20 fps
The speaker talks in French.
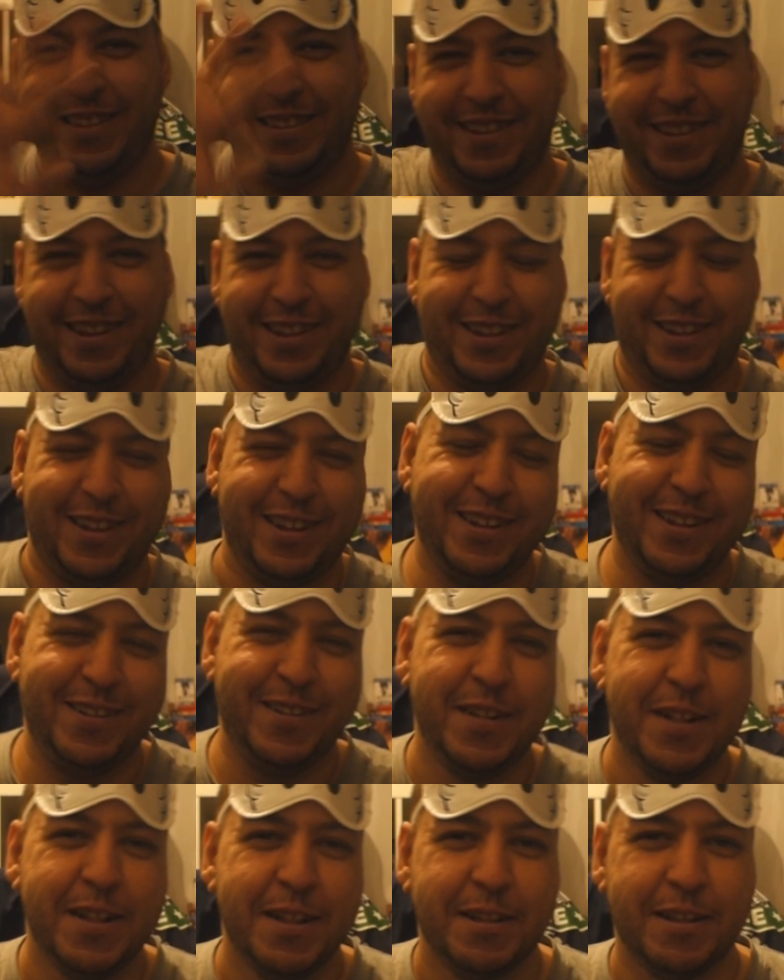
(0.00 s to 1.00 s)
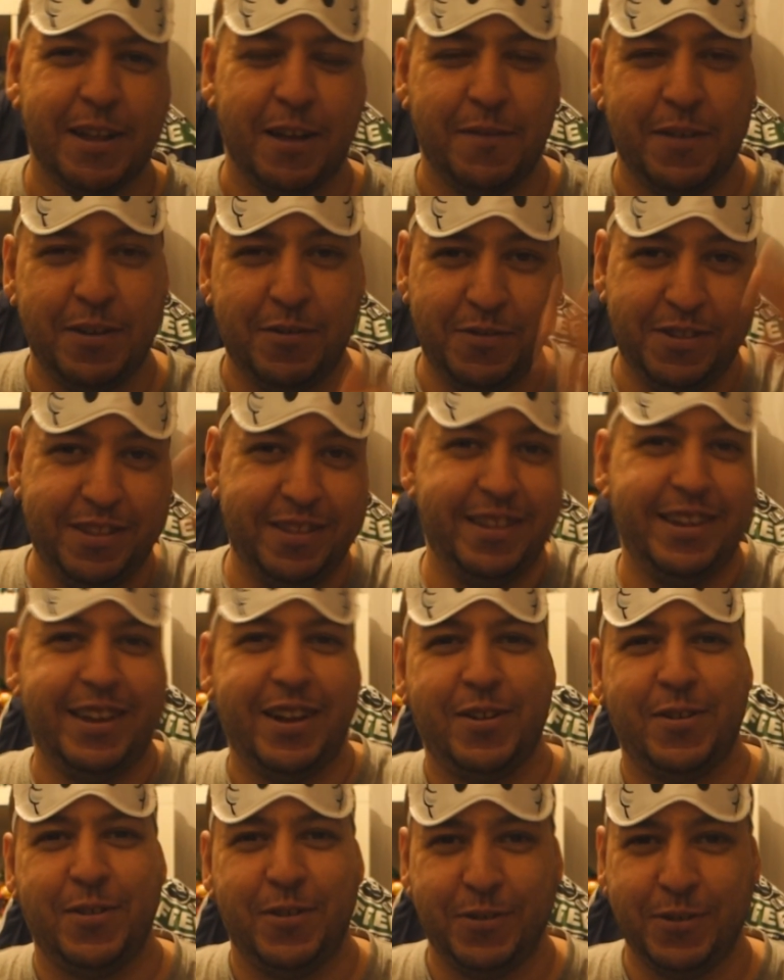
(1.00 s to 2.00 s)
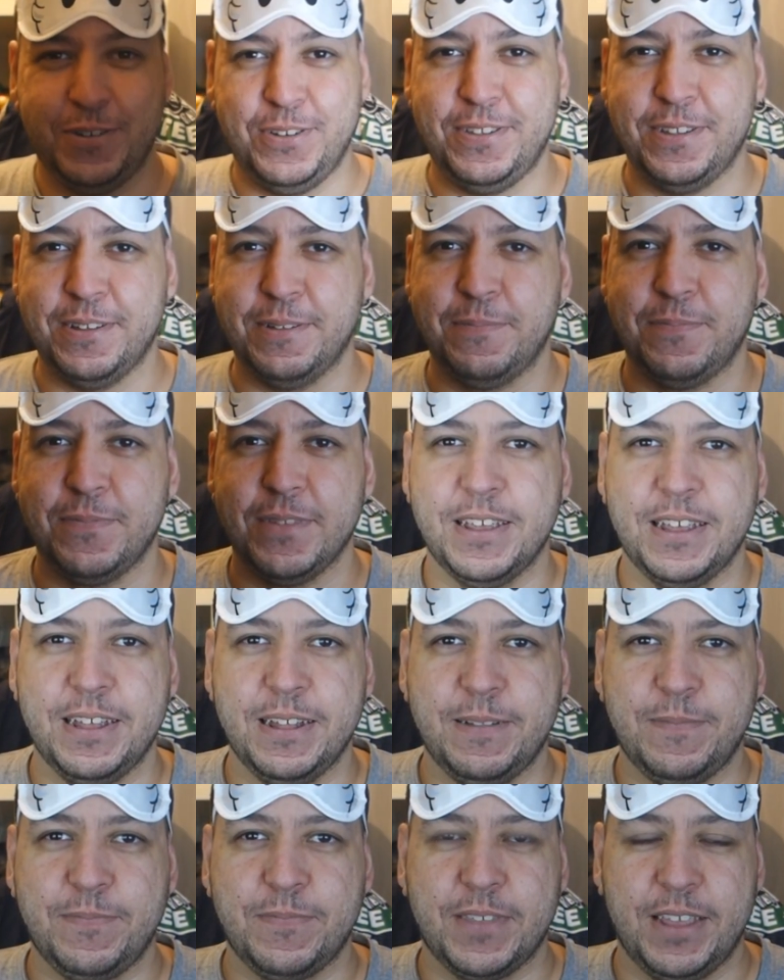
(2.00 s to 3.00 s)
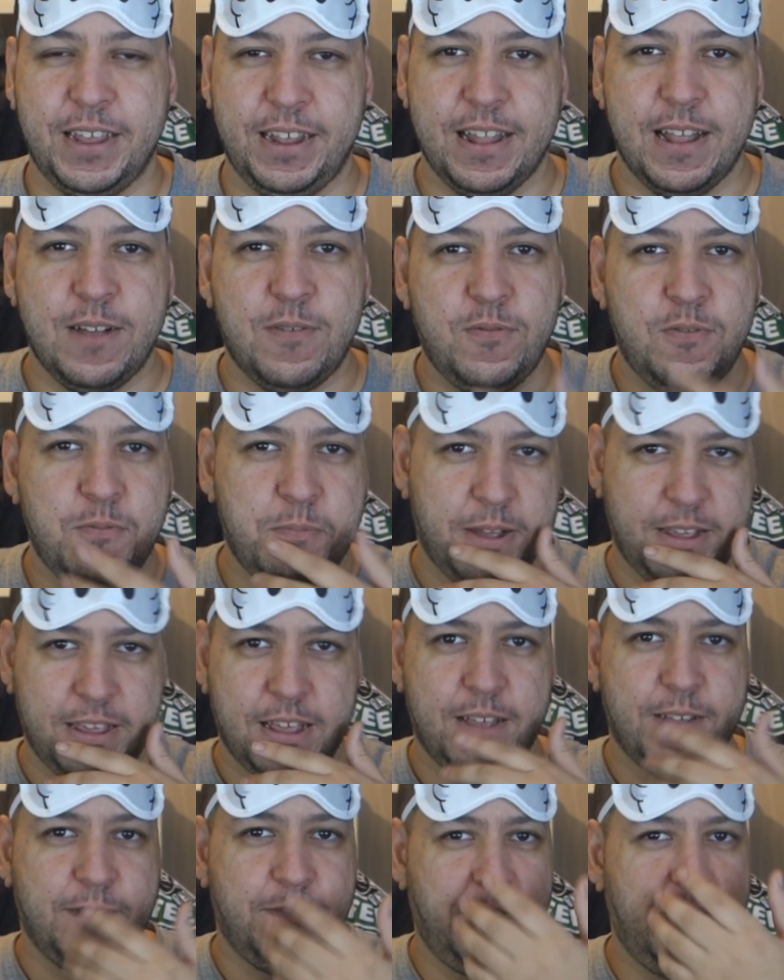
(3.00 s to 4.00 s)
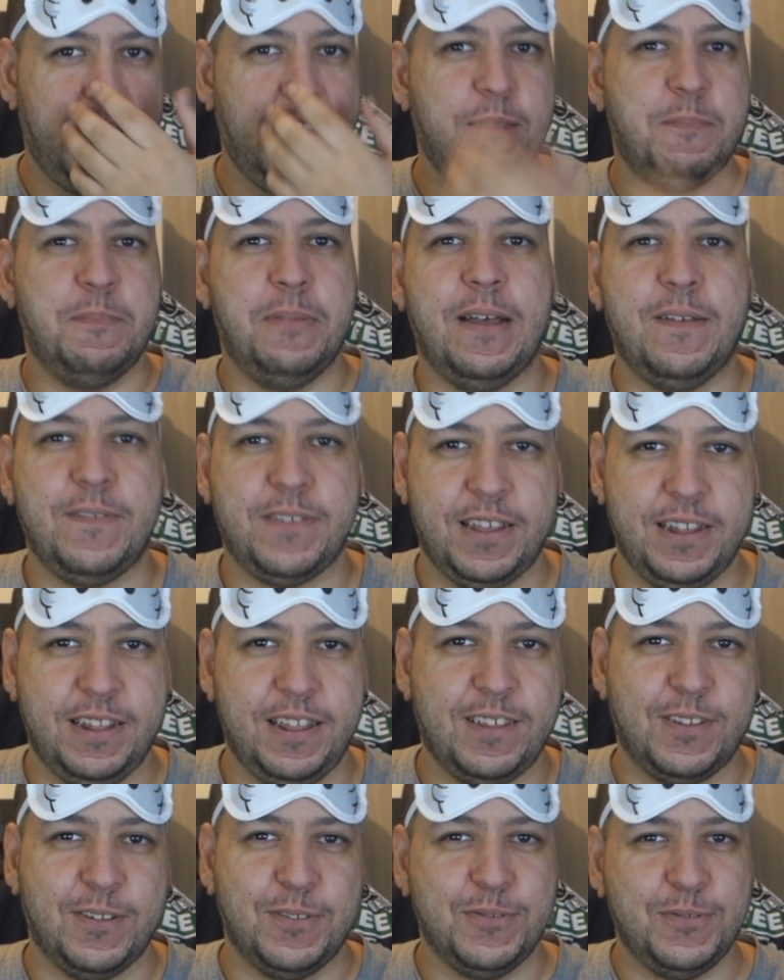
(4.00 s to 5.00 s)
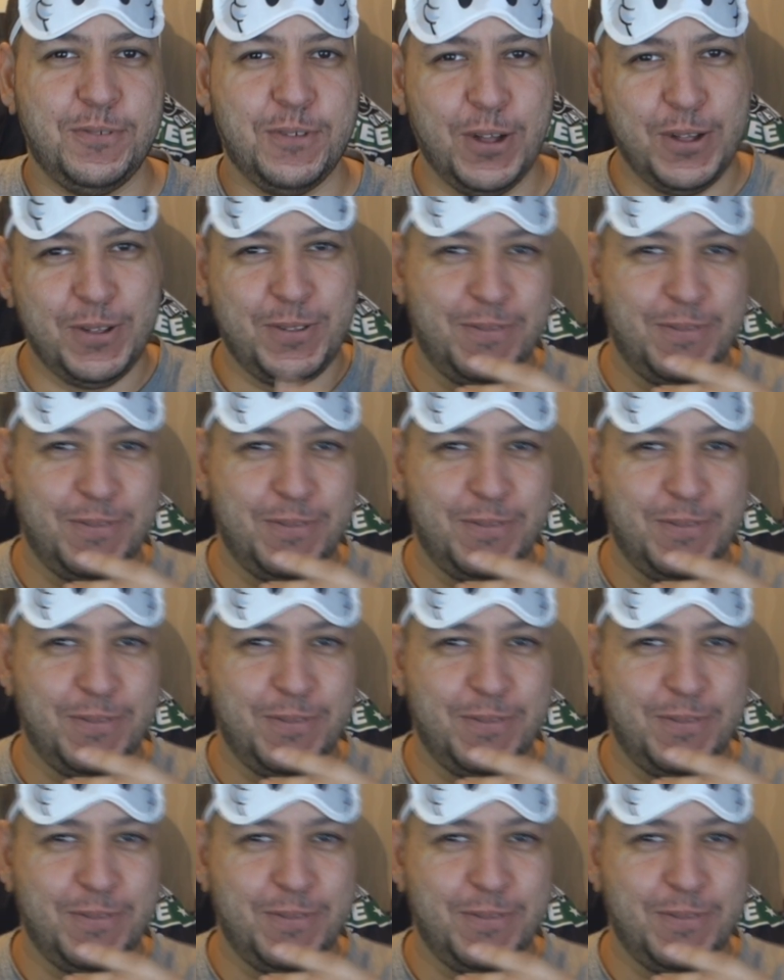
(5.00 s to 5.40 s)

qui s'éteint. En fait, je vous disais quelque chose. Et d'un coup, bah, il y a un filet de bave qui est descendu.